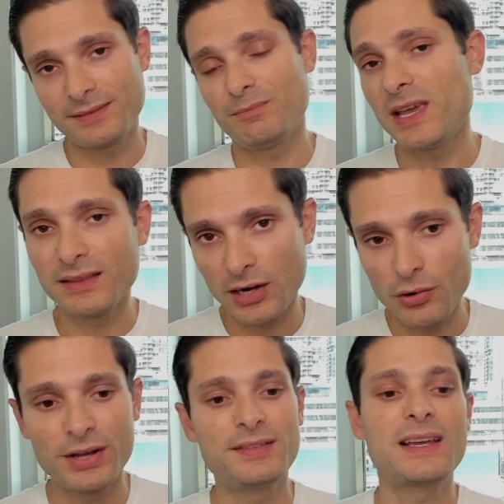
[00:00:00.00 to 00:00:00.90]
mientras
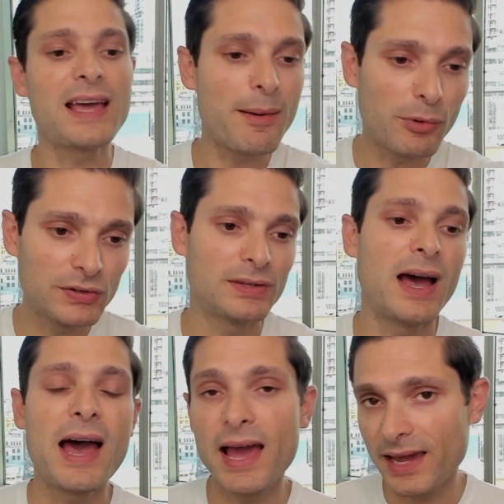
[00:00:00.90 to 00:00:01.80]
nos acercamos
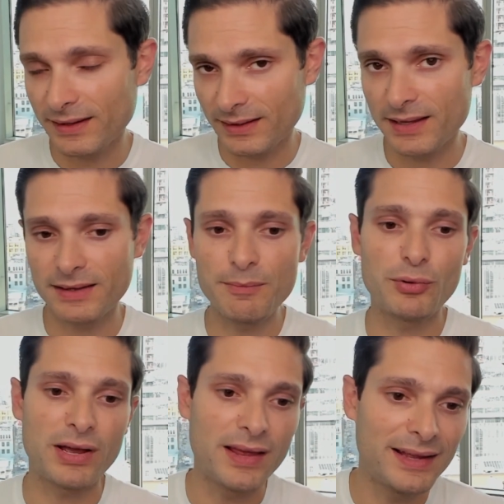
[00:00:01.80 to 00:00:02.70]
a esta
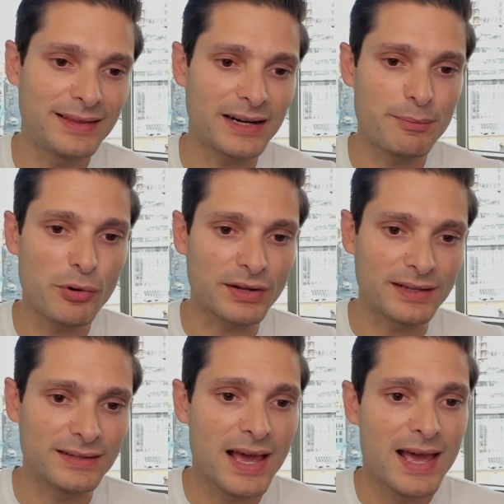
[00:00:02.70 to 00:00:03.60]
temporada de
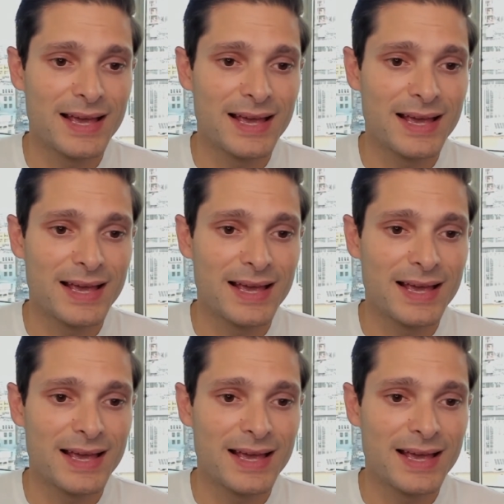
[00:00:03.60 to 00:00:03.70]
reportes.